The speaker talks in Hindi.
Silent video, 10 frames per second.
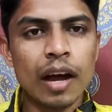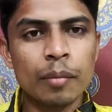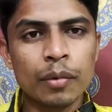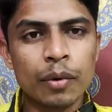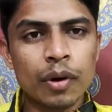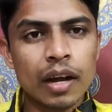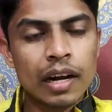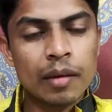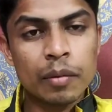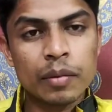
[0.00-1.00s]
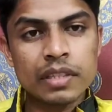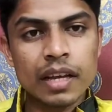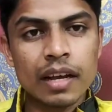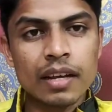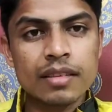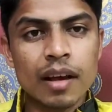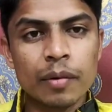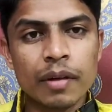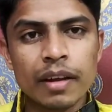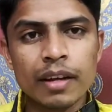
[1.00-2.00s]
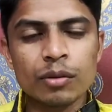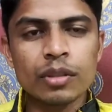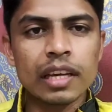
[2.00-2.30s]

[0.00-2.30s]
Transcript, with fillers: आपको करने में मजा आएगा सामने वाले को